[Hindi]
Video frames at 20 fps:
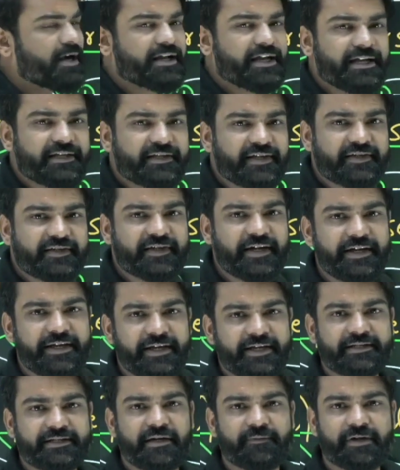केस स्टडी
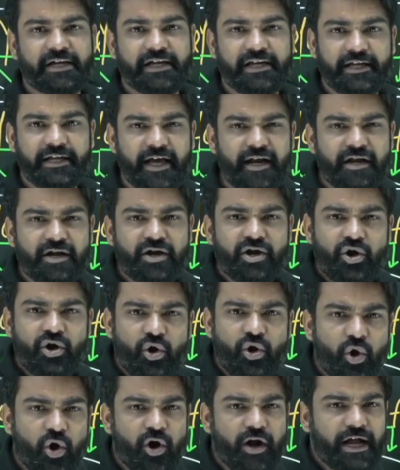एकदम क्लियर
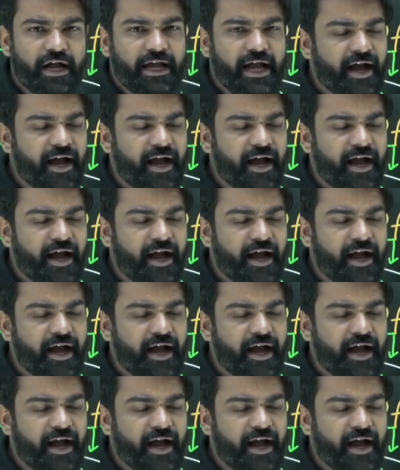हो गया